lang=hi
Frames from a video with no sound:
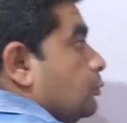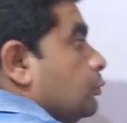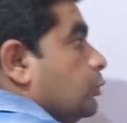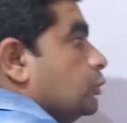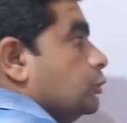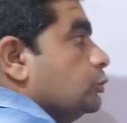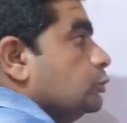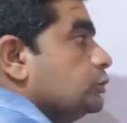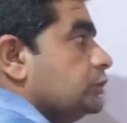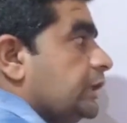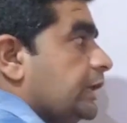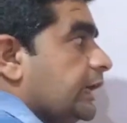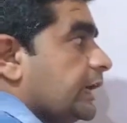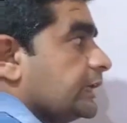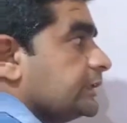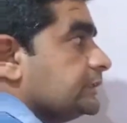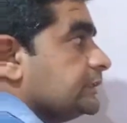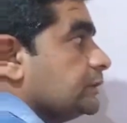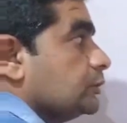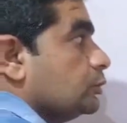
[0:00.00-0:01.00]
वो दूसरी
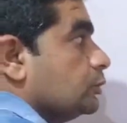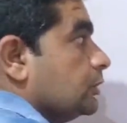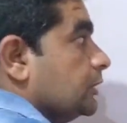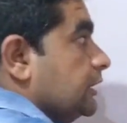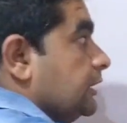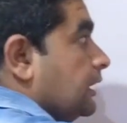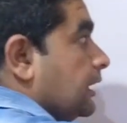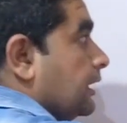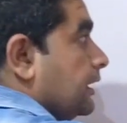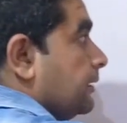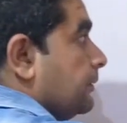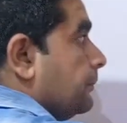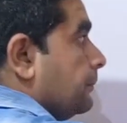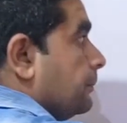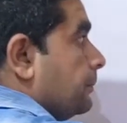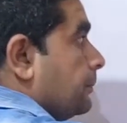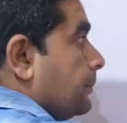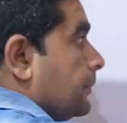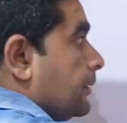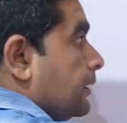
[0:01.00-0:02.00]
एक्शन हो रही है
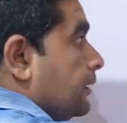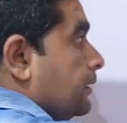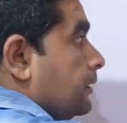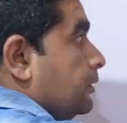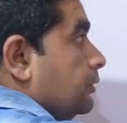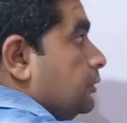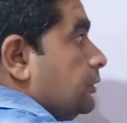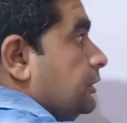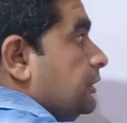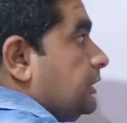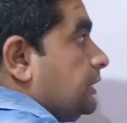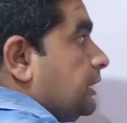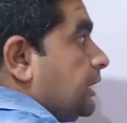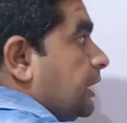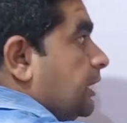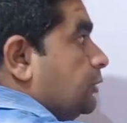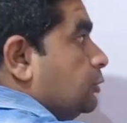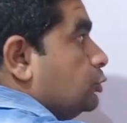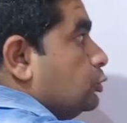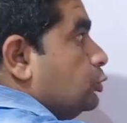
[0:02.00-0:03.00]

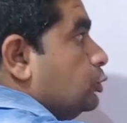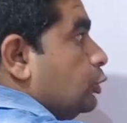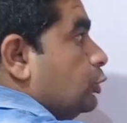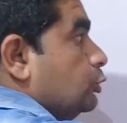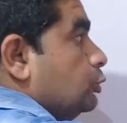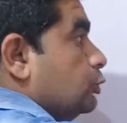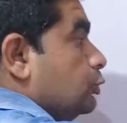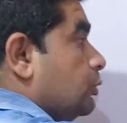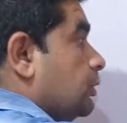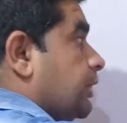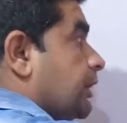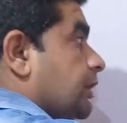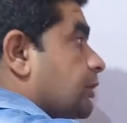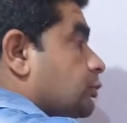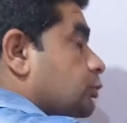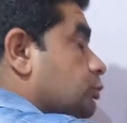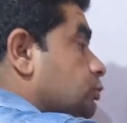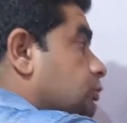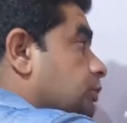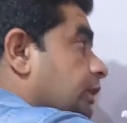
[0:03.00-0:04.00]
ये दोनों
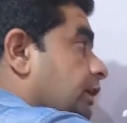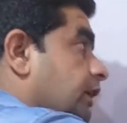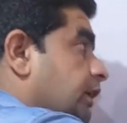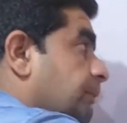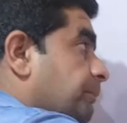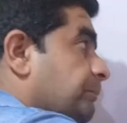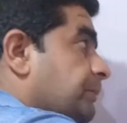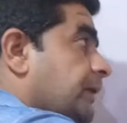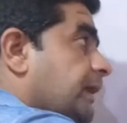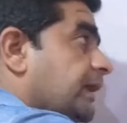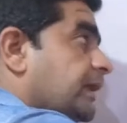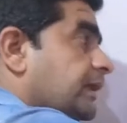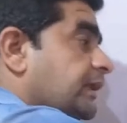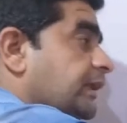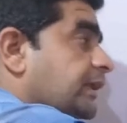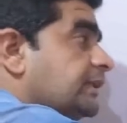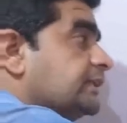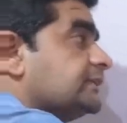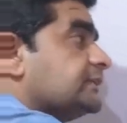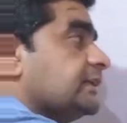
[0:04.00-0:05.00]
एक दूसरे के
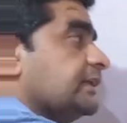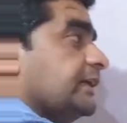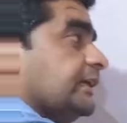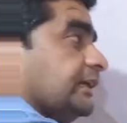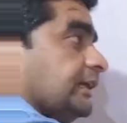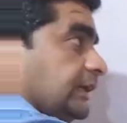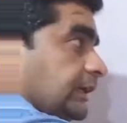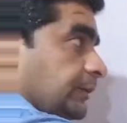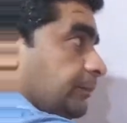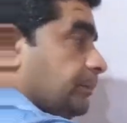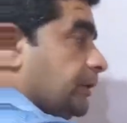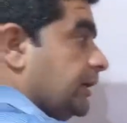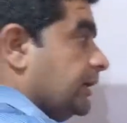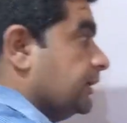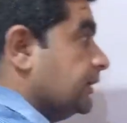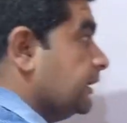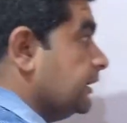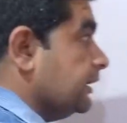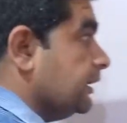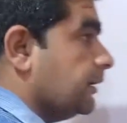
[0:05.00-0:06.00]
पैरेलल चलेंगी
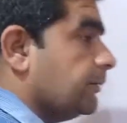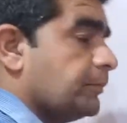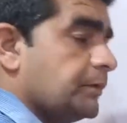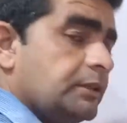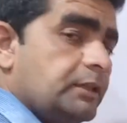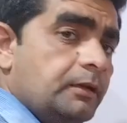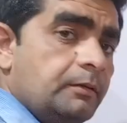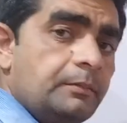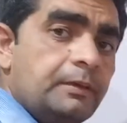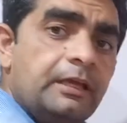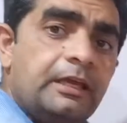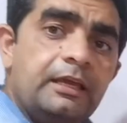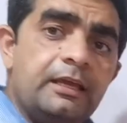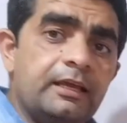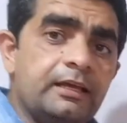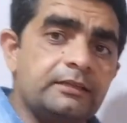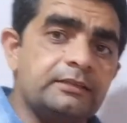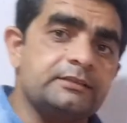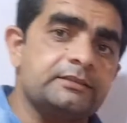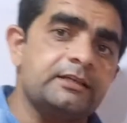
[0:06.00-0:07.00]
पैरेलल का मतलब
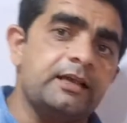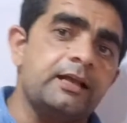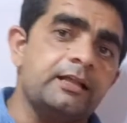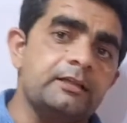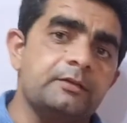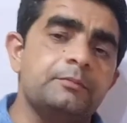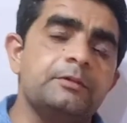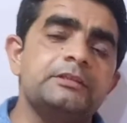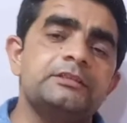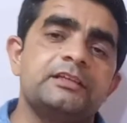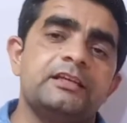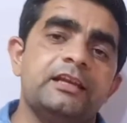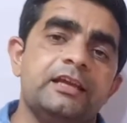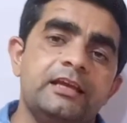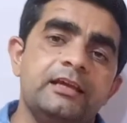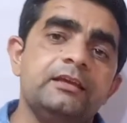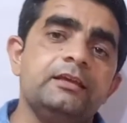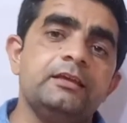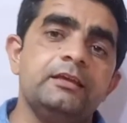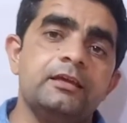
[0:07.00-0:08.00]
एक साथ में
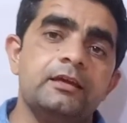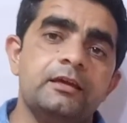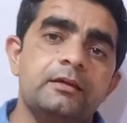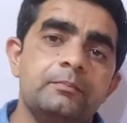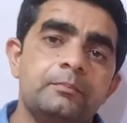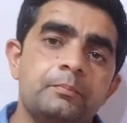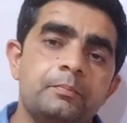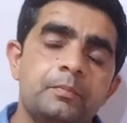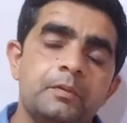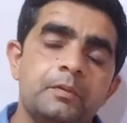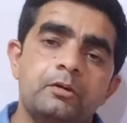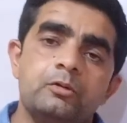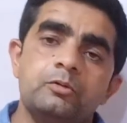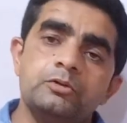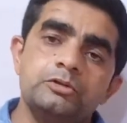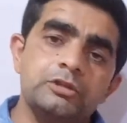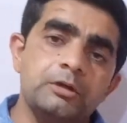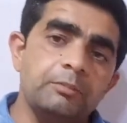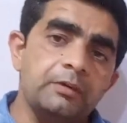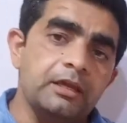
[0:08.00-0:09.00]
चलेंगी ये
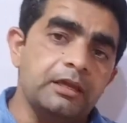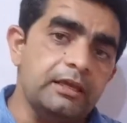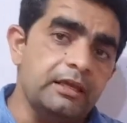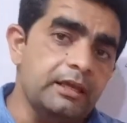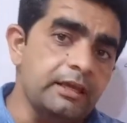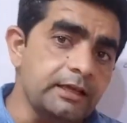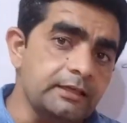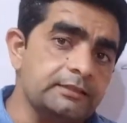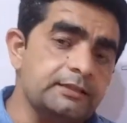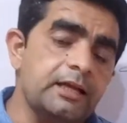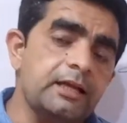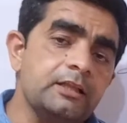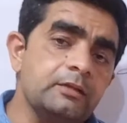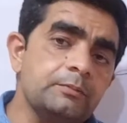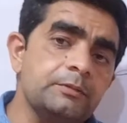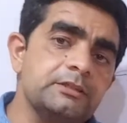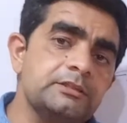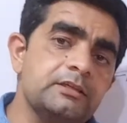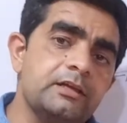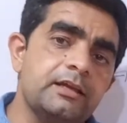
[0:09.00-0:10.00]
और जब एक साथ
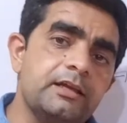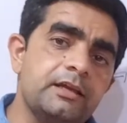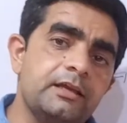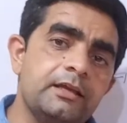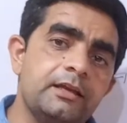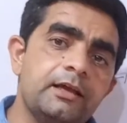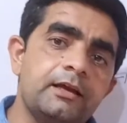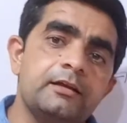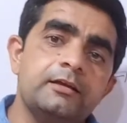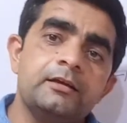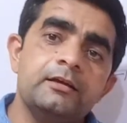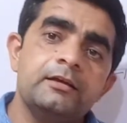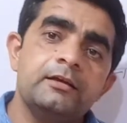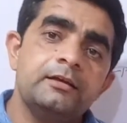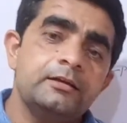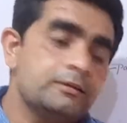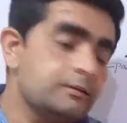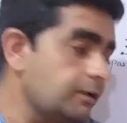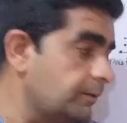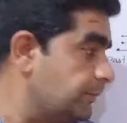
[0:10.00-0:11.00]
में चलेंगी ना
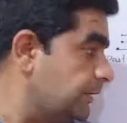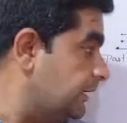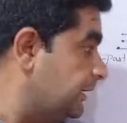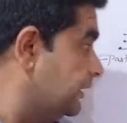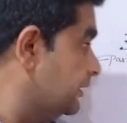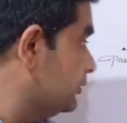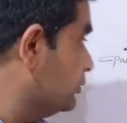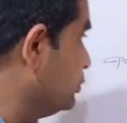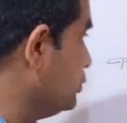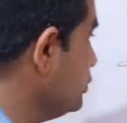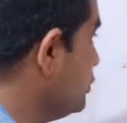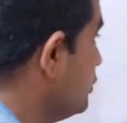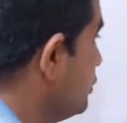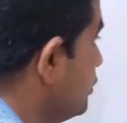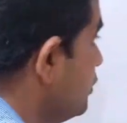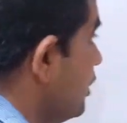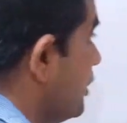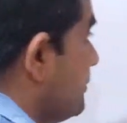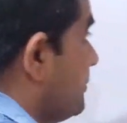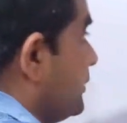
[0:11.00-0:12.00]
तब इनको
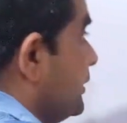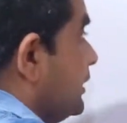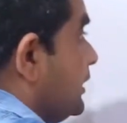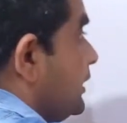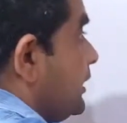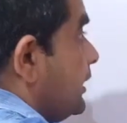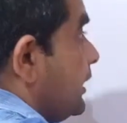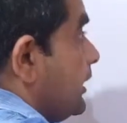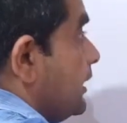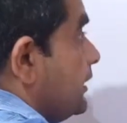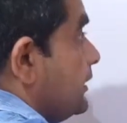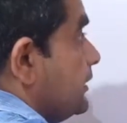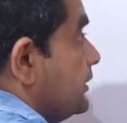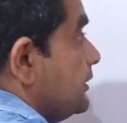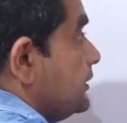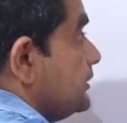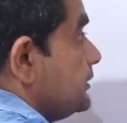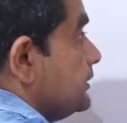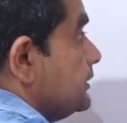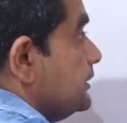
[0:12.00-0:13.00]
अपने
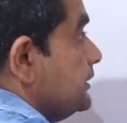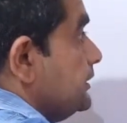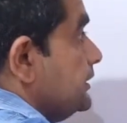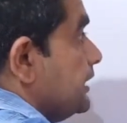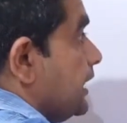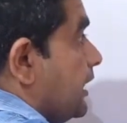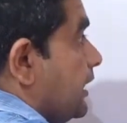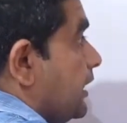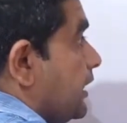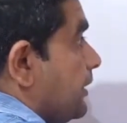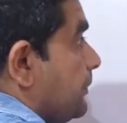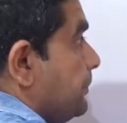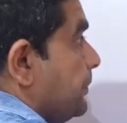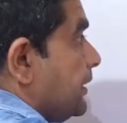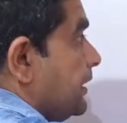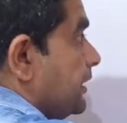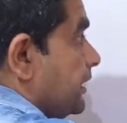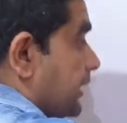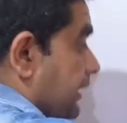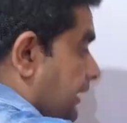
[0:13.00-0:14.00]
यहां
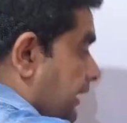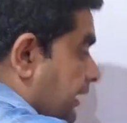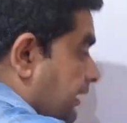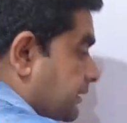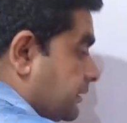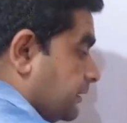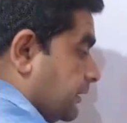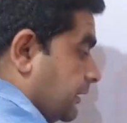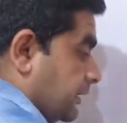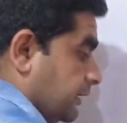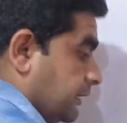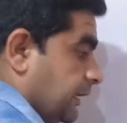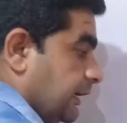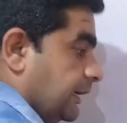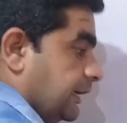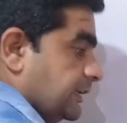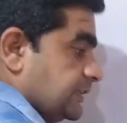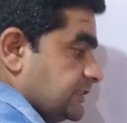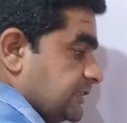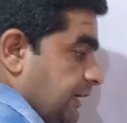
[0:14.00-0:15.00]
पर कनेक्ट कर
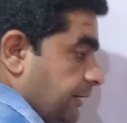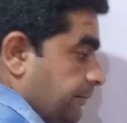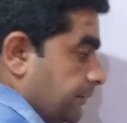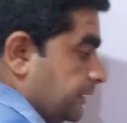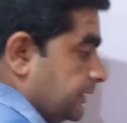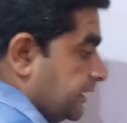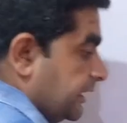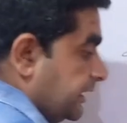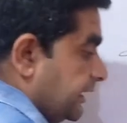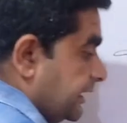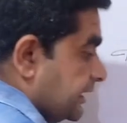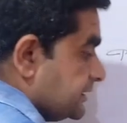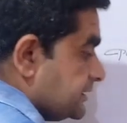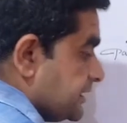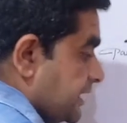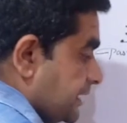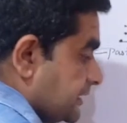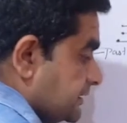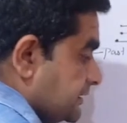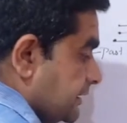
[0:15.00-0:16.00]
देंगे
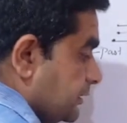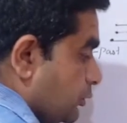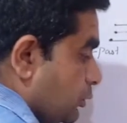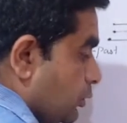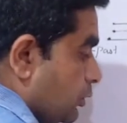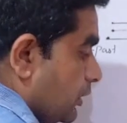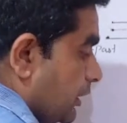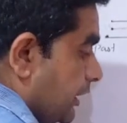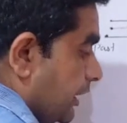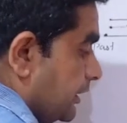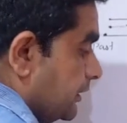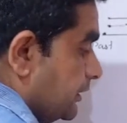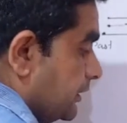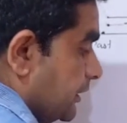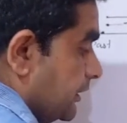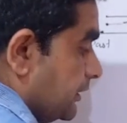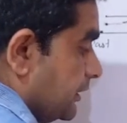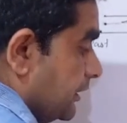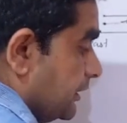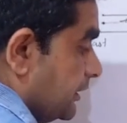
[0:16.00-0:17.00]
साइमल्टेनियस एक्शन को कनेक्ट
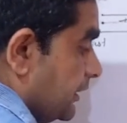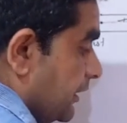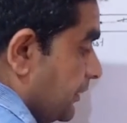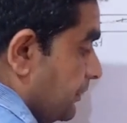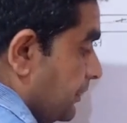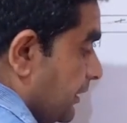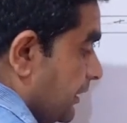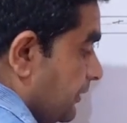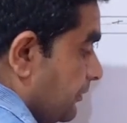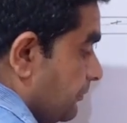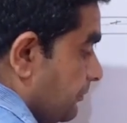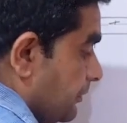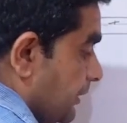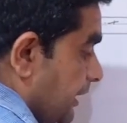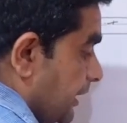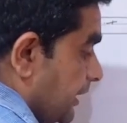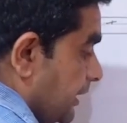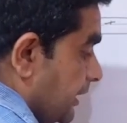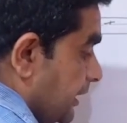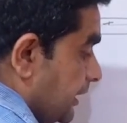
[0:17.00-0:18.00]
कर देते हैं अपने
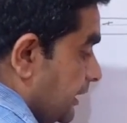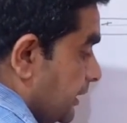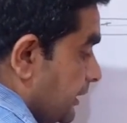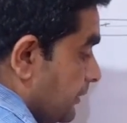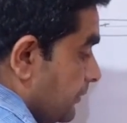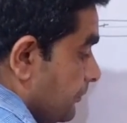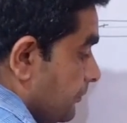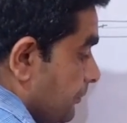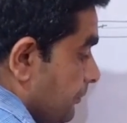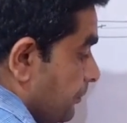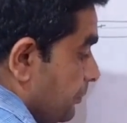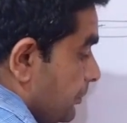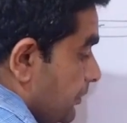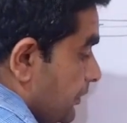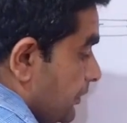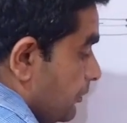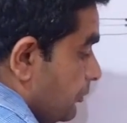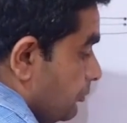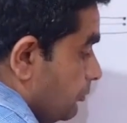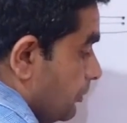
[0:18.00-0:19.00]
वैन
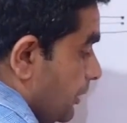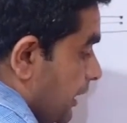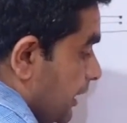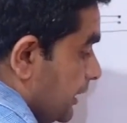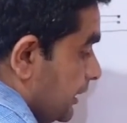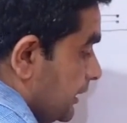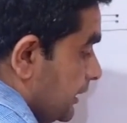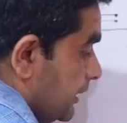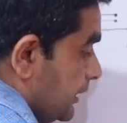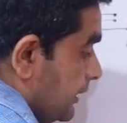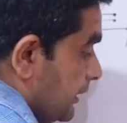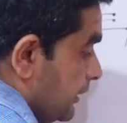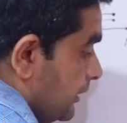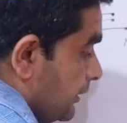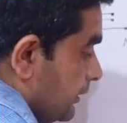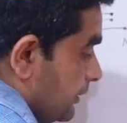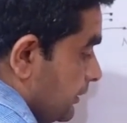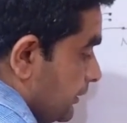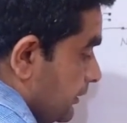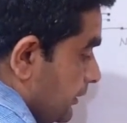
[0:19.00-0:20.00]

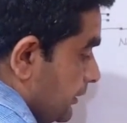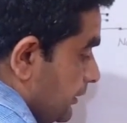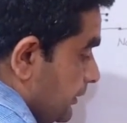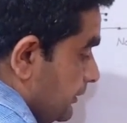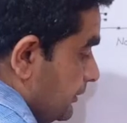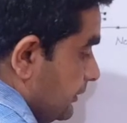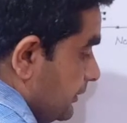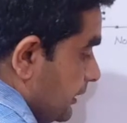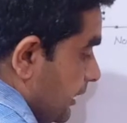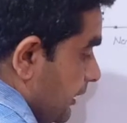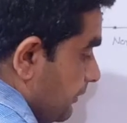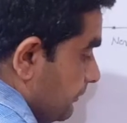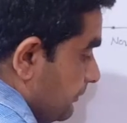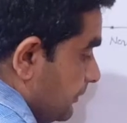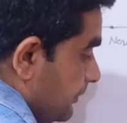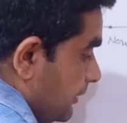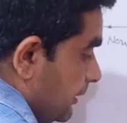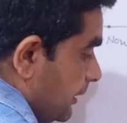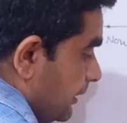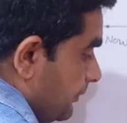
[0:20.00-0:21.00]
वाइल या
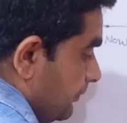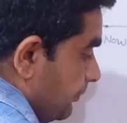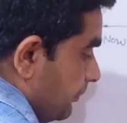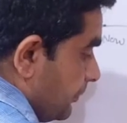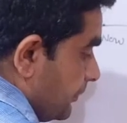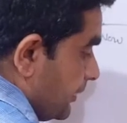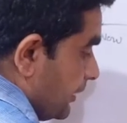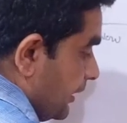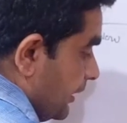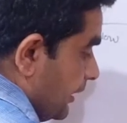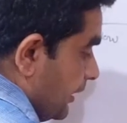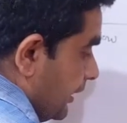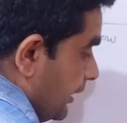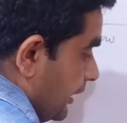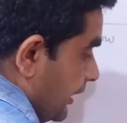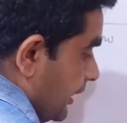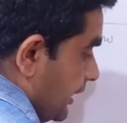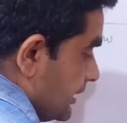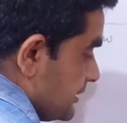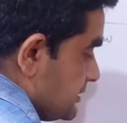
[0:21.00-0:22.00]
फिर
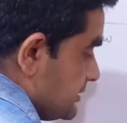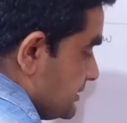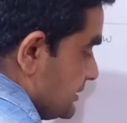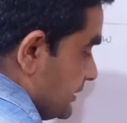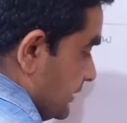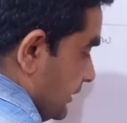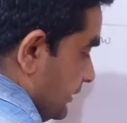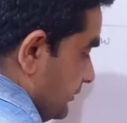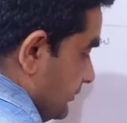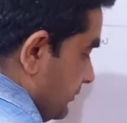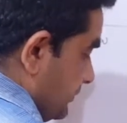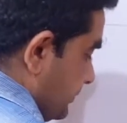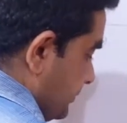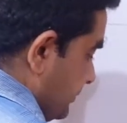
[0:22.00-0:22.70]
एज से